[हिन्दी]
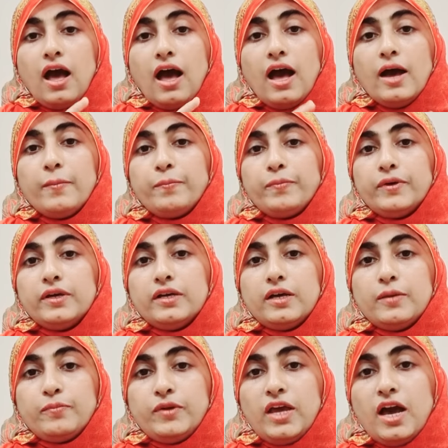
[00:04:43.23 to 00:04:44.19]
आप
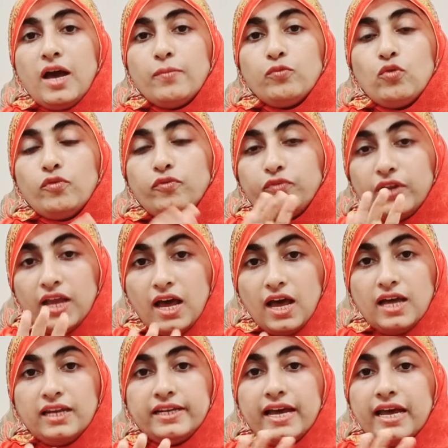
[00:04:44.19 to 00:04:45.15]
अपने आप को
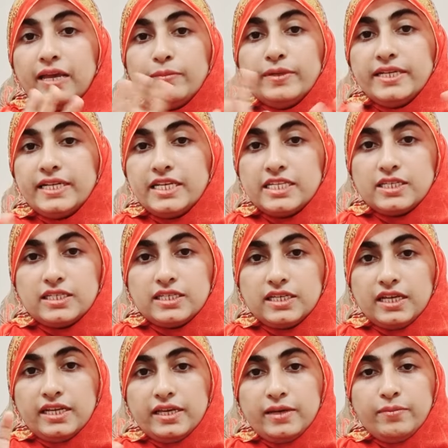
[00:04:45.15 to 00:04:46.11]
फिलहाल डायबिटीज
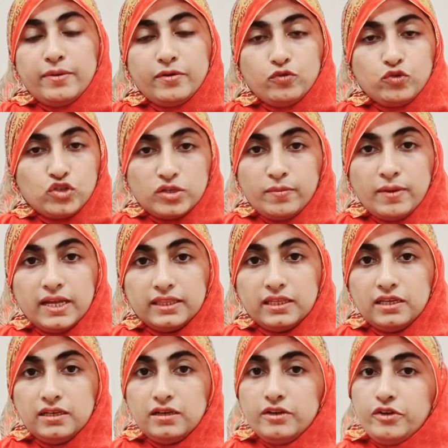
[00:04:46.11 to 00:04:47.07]
के लिए मैं उसकी बात
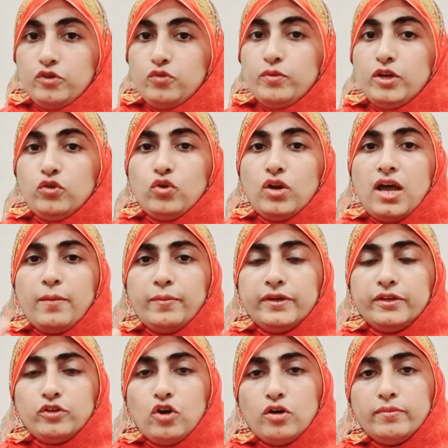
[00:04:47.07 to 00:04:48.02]
नहीं कर रही हूँ बिल्कुल आप
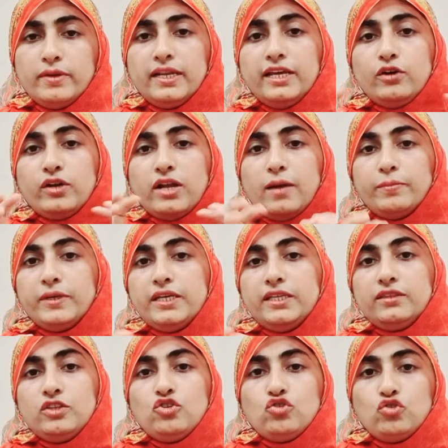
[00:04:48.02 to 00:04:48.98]
एक नॉर्मल है और आपकी
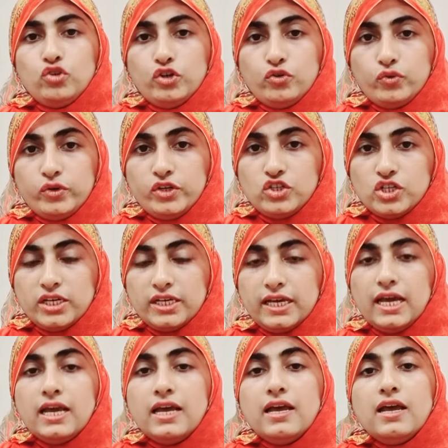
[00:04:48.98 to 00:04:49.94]
इतनी शुगर होनी
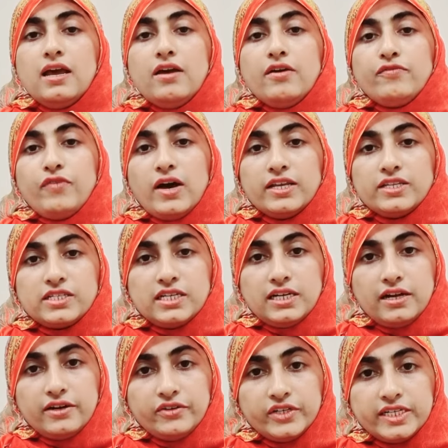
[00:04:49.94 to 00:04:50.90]
चाहिए
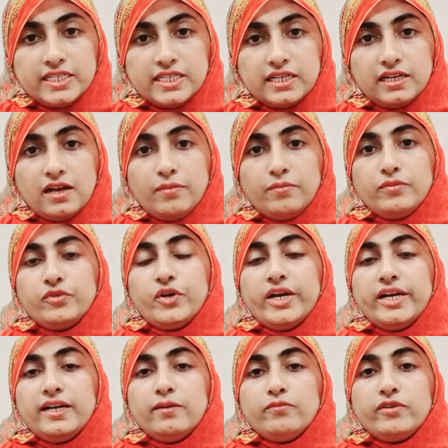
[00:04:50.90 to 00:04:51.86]
फास्टिंग 100 से कम
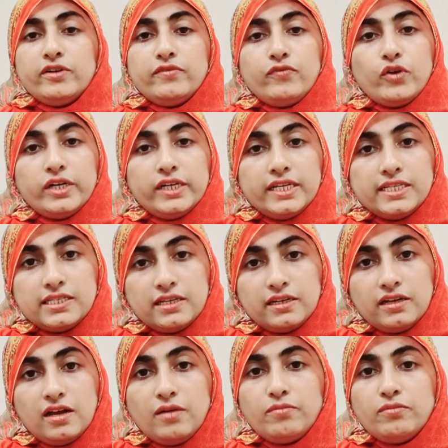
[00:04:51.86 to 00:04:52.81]
रैंडम 140 से
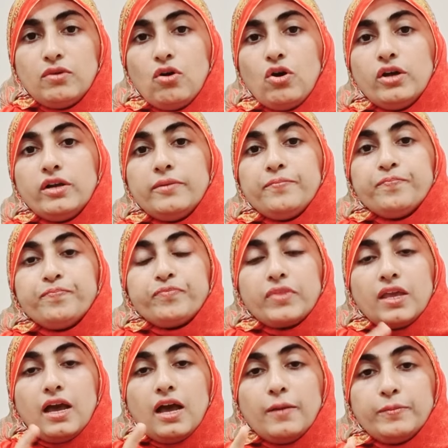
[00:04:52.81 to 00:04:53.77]
कम और
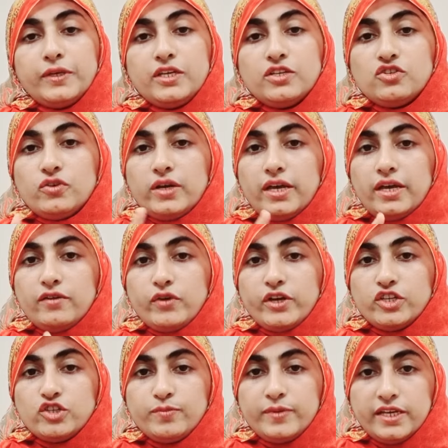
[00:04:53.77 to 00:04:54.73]
आपकी जो है वो
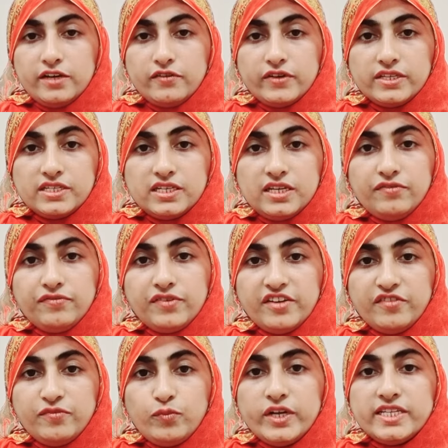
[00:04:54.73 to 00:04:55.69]
एच बी ए वन सी
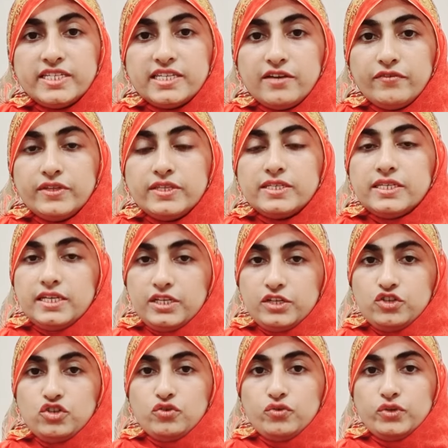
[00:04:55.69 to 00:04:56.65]
फाइव पॉइंट सेवन से
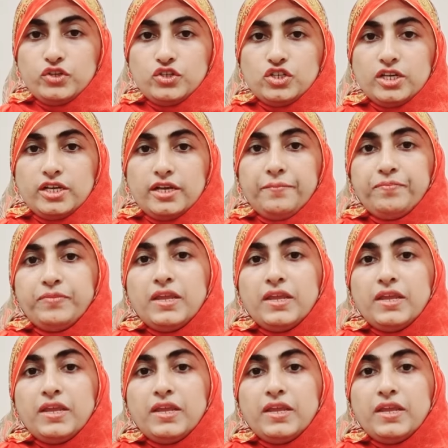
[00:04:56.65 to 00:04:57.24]
नीचे होनी चाहिए